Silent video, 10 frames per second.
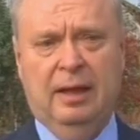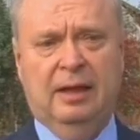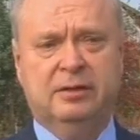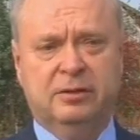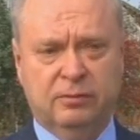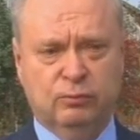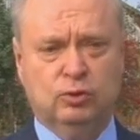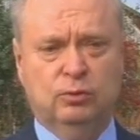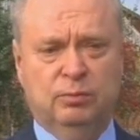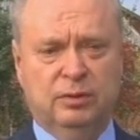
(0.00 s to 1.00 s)
А для того,
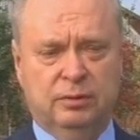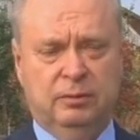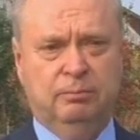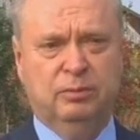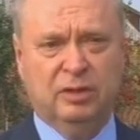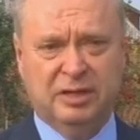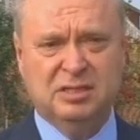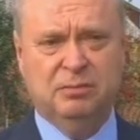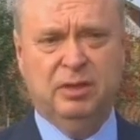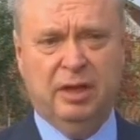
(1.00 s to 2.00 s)
чтобы была
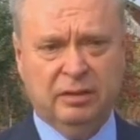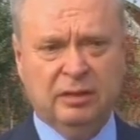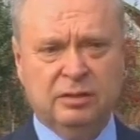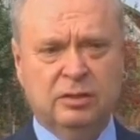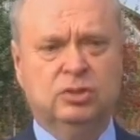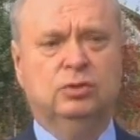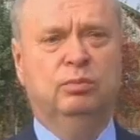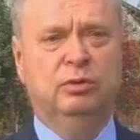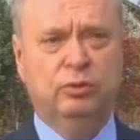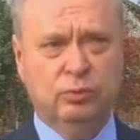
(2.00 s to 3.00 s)
семья, надо,
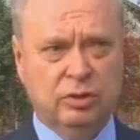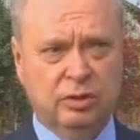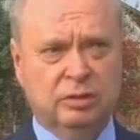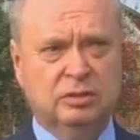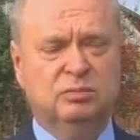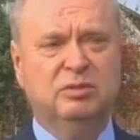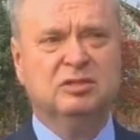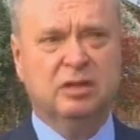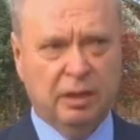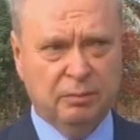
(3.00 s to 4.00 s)
чтобы люди с
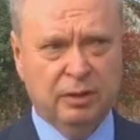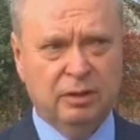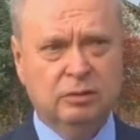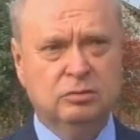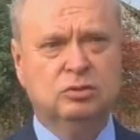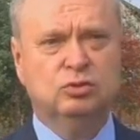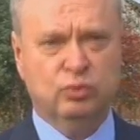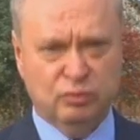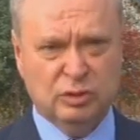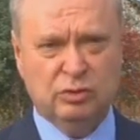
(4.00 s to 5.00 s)
мозгами, с
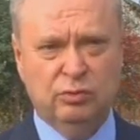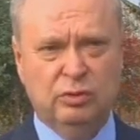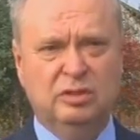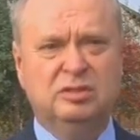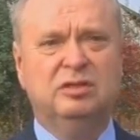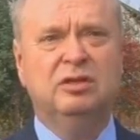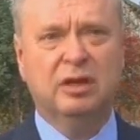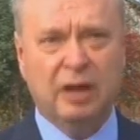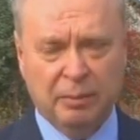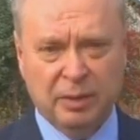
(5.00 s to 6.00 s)
совестью и с
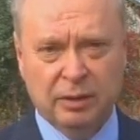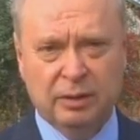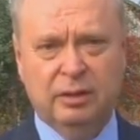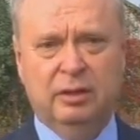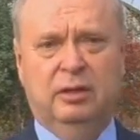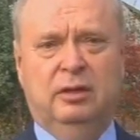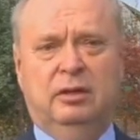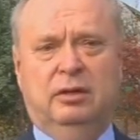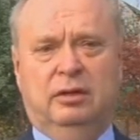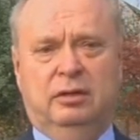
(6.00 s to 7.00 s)
деньгами,
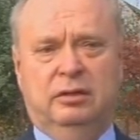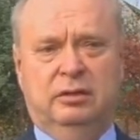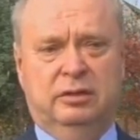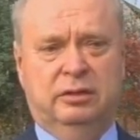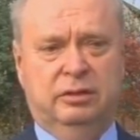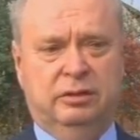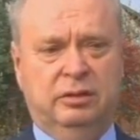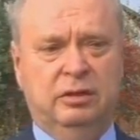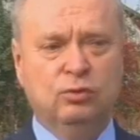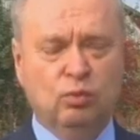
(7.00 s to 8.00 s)
э,
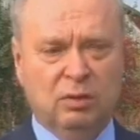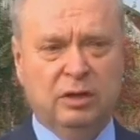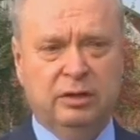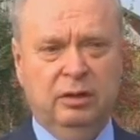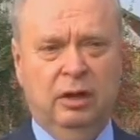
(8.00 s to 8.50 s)
не думали,